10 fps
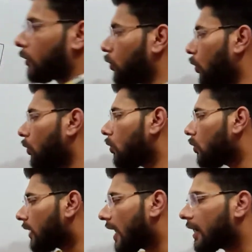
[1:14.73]
दोनों को
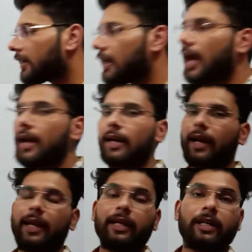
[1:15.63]
क्या कर दिया
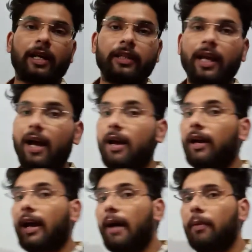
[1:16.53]
कनेक्ट कर दिया
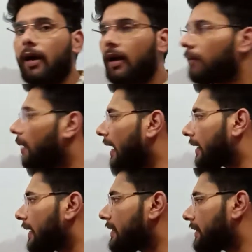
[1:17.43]
कब
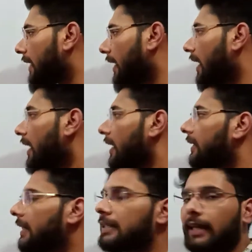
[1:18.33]
बैटरी से
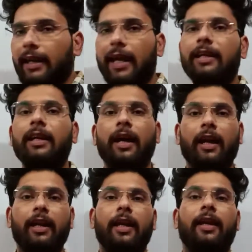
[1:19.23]
डिसकनेक्ट
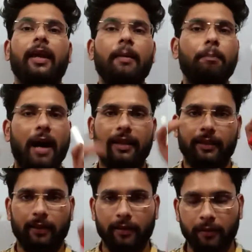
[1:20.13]
करने के
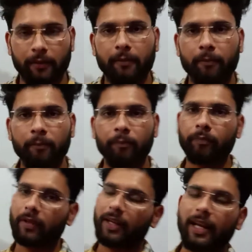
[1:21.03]
बाद
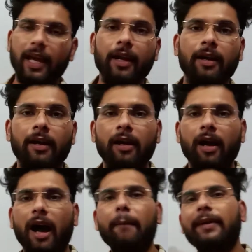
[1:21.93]
क्लियर
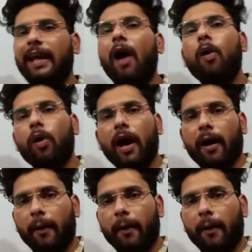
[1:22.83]
अब क्या होगा